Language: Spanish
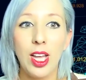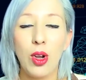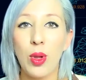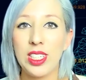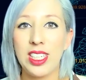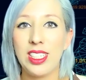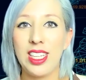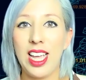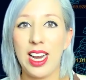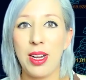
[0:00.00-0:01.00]
no
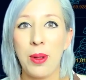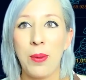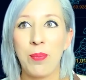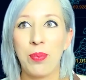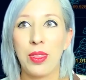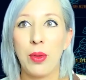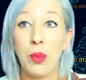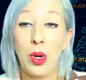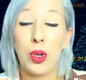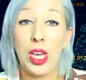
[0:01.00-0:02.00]
existían.
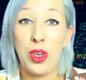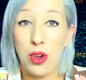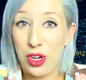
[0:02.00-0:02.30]
Bueno, que yo